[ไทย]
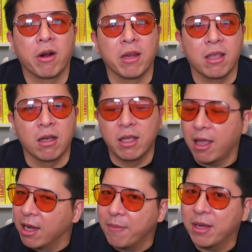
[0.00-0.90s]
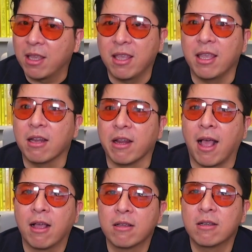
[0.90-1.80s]
รณีเฮ้ยอันนี้เป็นคีย์เลย
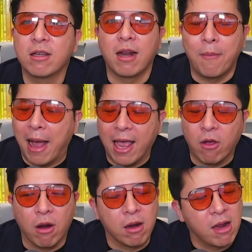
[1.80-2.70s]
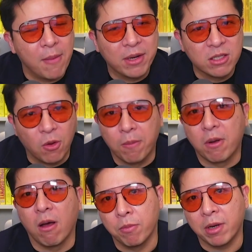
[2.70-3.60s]
นะคือระบายก่อนให้มันจบ
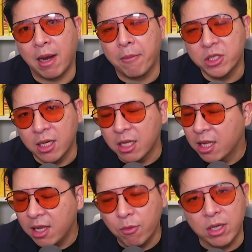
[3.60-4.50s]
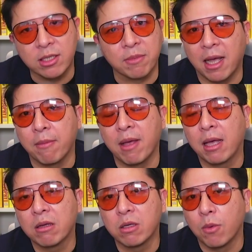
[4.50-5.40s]
ก่อนนะครับเพราะฉะนั้นคีย์เวิร์ดสำคัญมากก็คือ